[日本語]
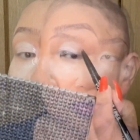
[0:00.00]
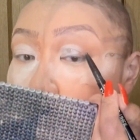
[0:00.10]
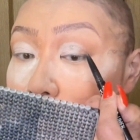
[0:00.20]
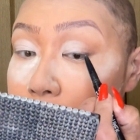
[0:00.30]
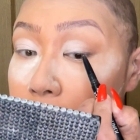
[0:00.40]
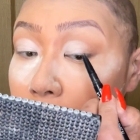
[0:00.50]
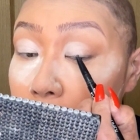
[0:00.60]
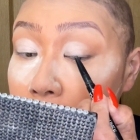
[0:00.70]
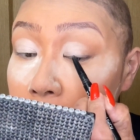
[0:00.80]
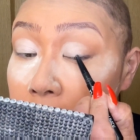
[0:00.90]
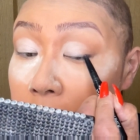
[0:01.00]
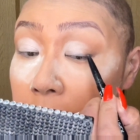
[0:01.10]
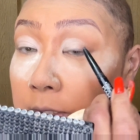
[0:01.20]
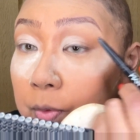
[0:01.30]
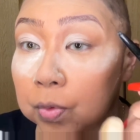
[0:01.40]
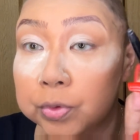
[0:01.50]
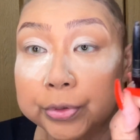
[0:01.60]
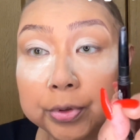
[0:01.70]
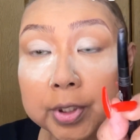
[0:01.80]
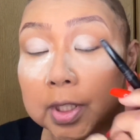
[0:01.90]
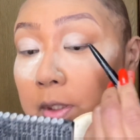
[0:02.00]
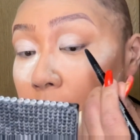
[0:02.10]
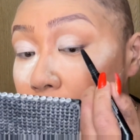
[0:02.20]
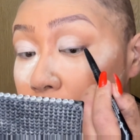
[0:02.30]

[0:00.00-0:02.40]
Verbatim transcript: 次、アイライナーを黒い、